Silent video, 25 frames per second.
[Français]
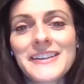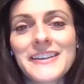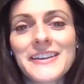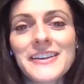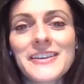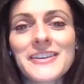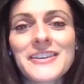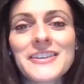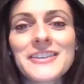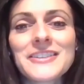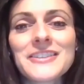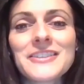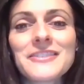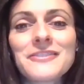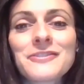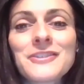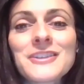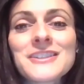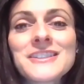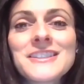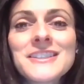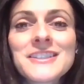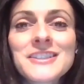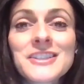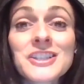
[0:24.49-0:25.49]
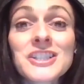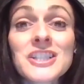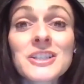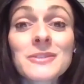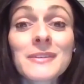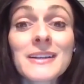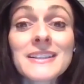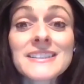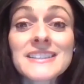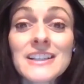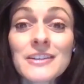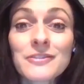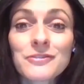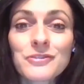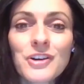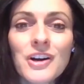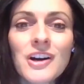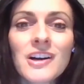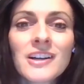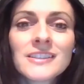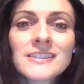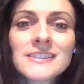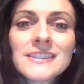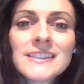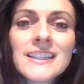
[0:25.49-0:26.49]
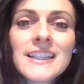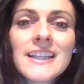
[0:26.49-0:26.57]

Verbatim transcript: euh, voici ce que j'aimerais savoir.